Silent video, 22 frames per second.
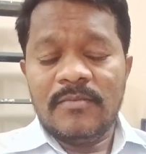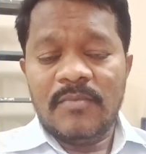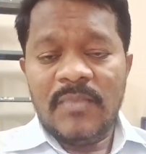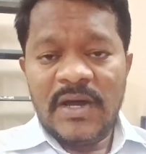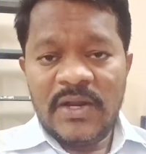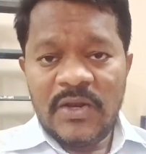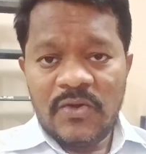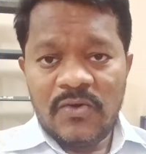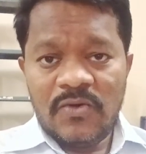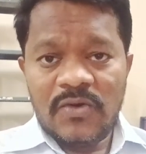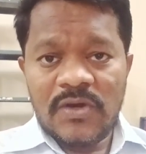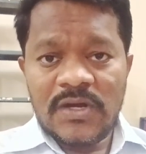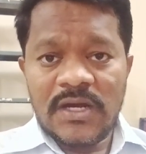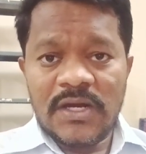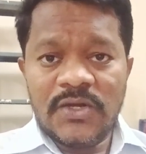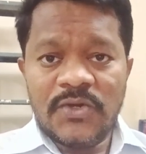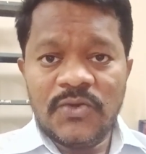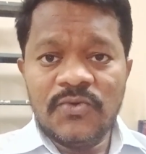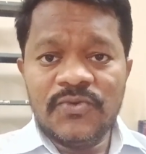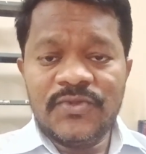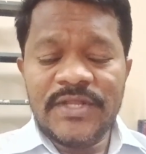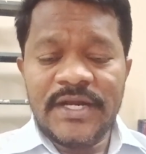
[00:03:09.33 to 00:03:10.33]
మరో ఒక
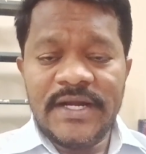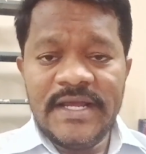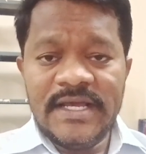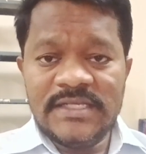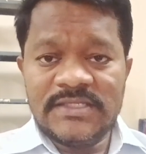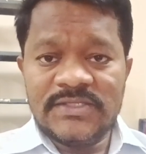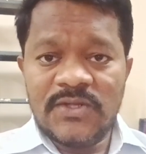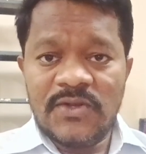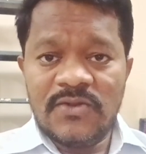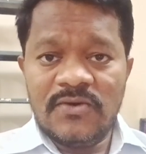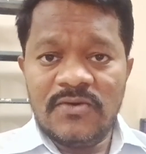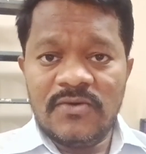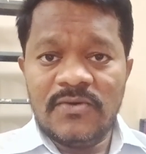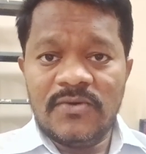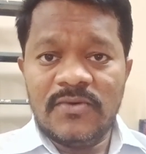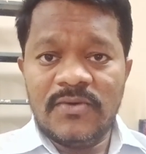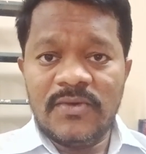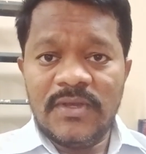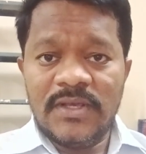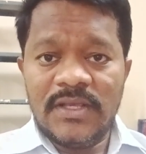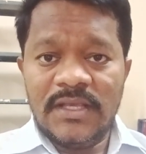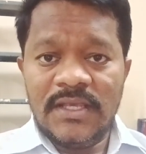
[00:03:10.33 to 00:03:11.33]
టూ త్రీ డేస్లో
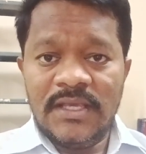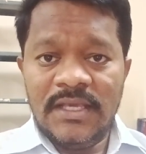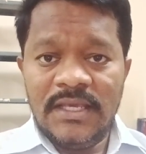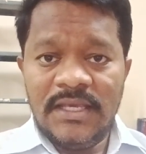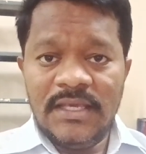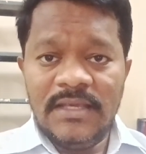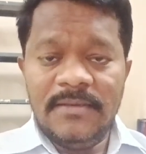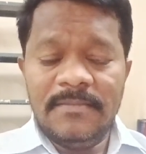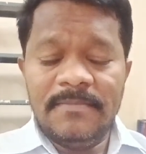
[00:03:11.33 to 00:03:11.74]
ఈ